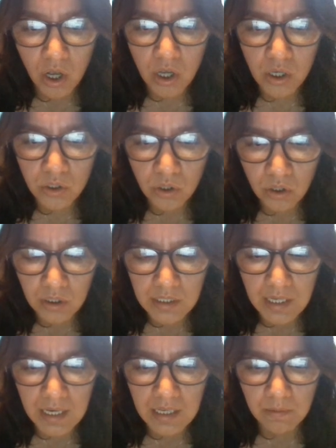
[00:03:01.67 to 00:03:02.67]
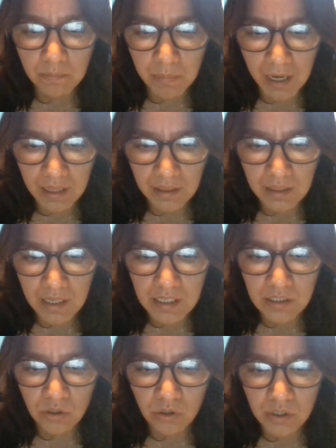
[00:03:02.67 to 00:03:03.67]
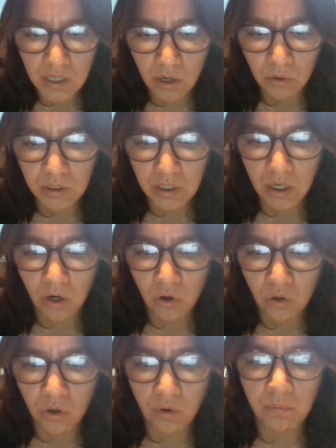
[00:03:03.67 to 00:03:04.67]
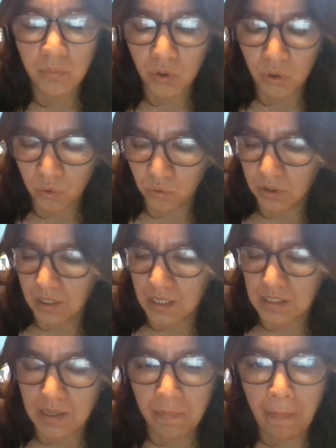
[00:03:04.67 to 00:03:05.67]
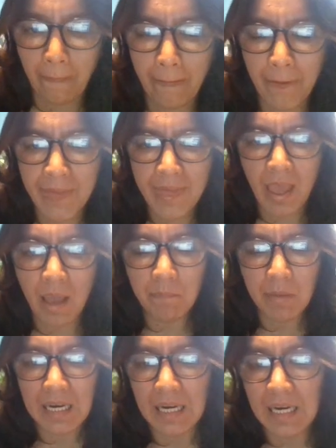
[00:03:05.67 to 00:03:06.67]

sotsein pantas tosauten jodón poyuntas. Bien, en